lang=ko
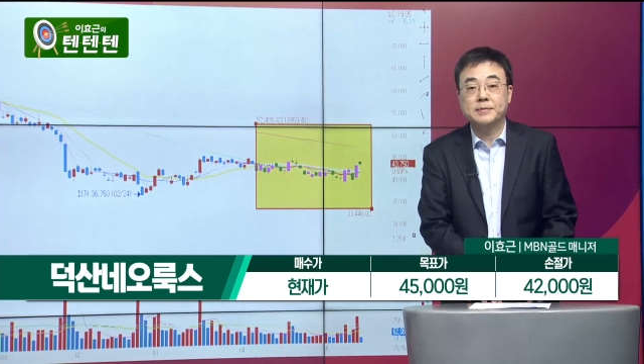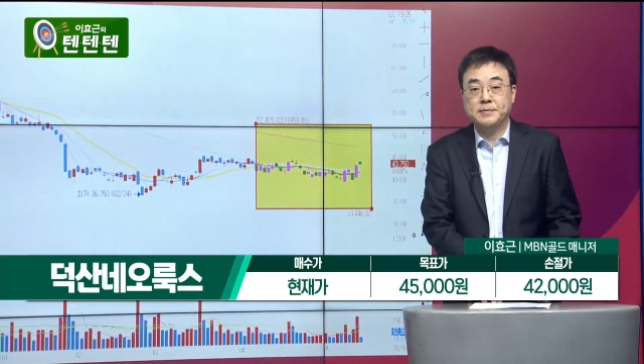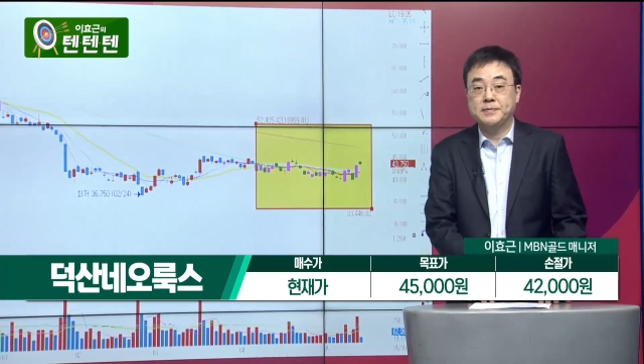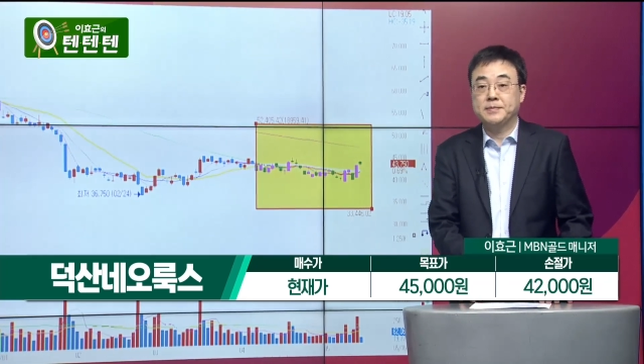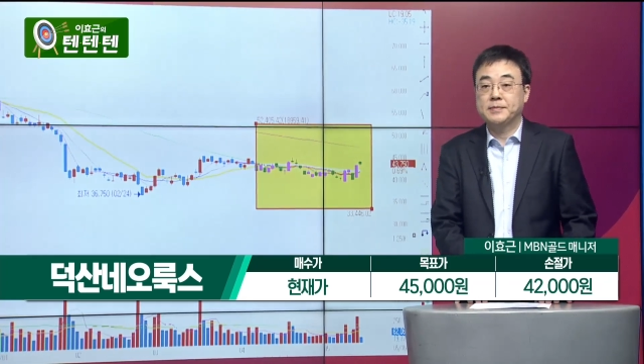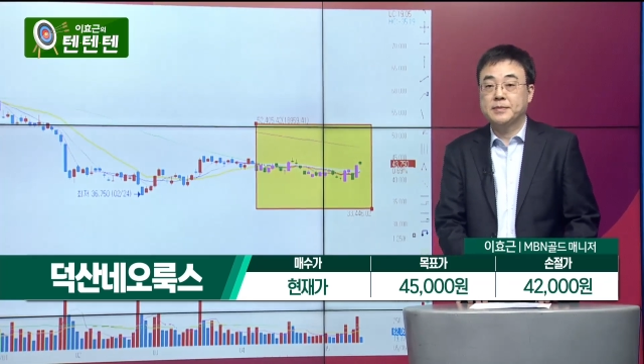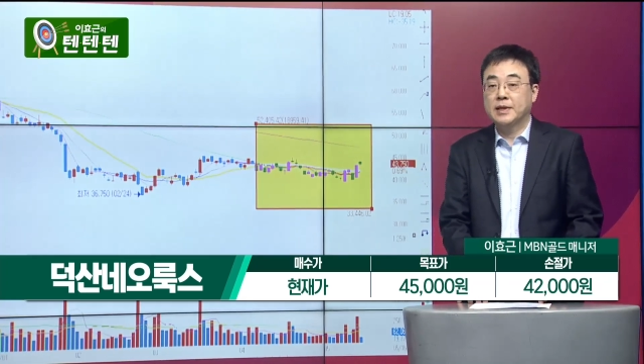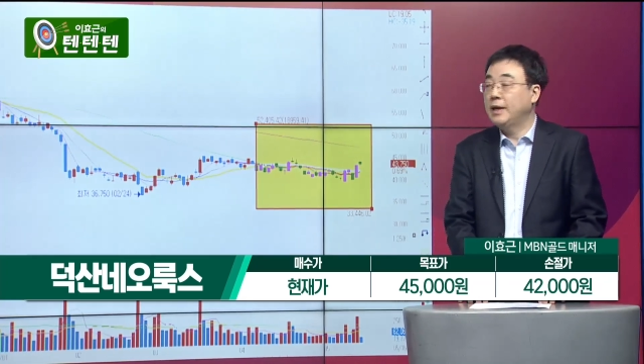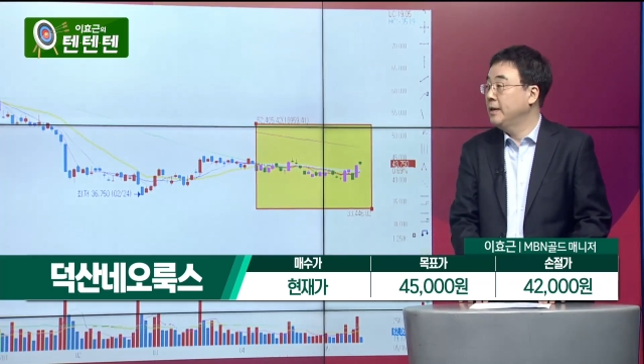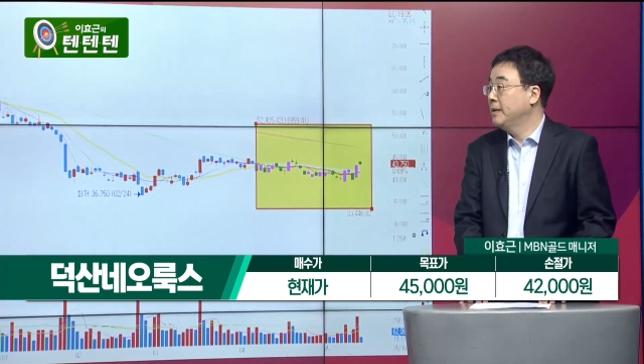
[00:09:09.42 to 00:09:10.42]
네.
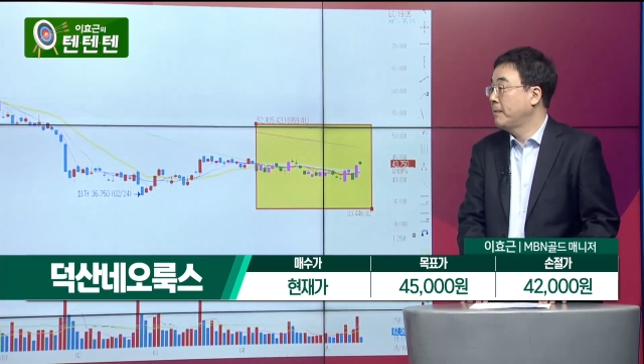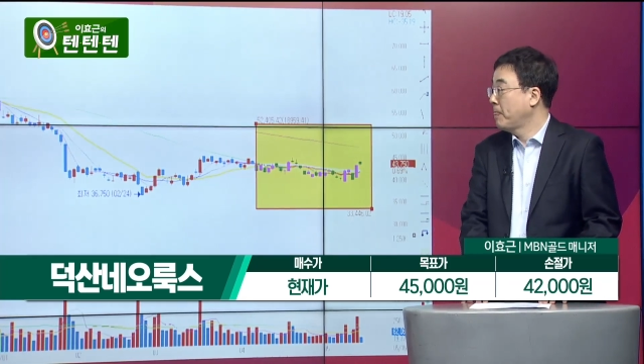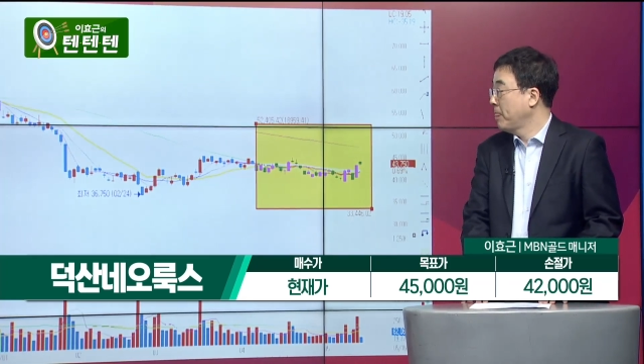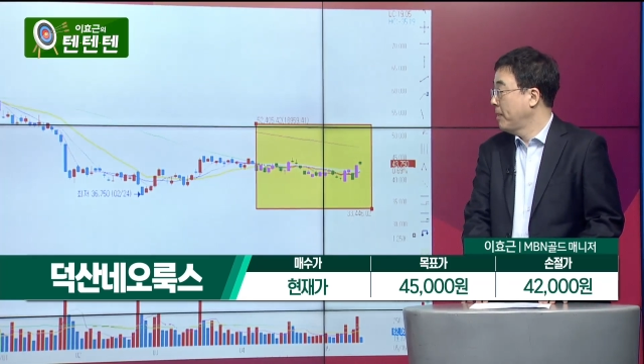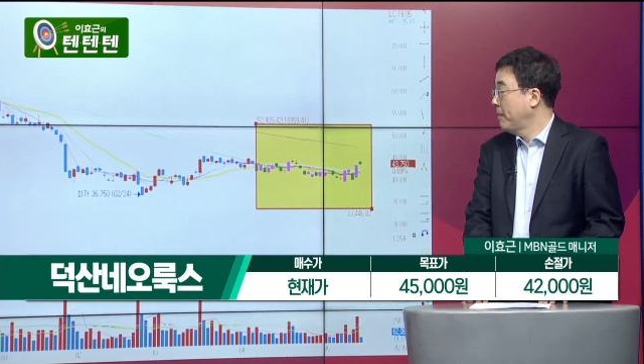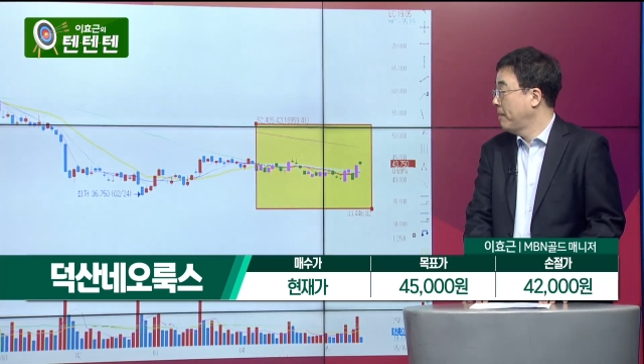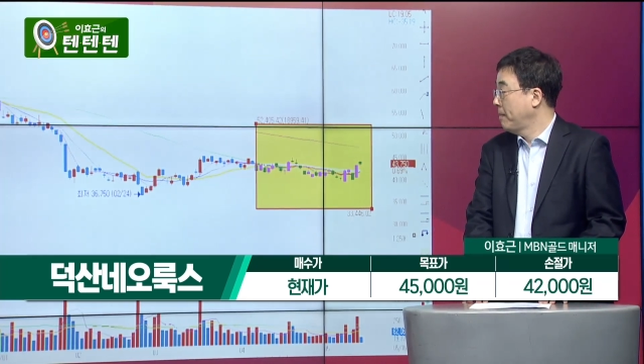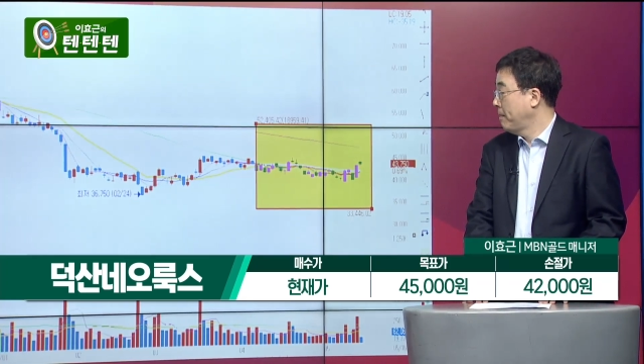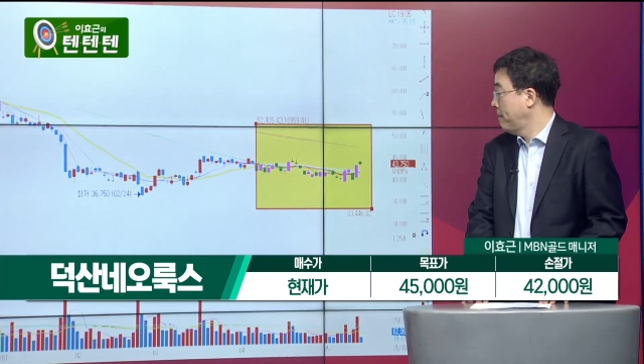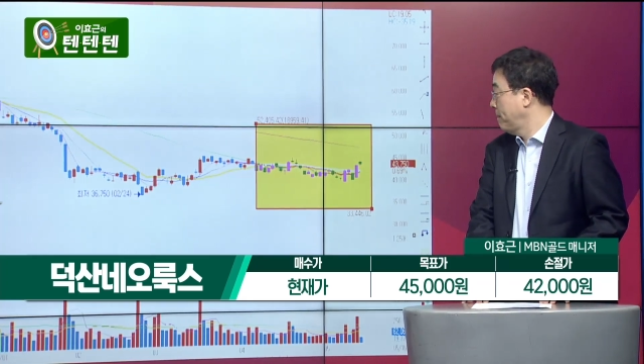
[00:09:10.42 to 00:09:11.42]
네. 야, 저희는 이런 차트를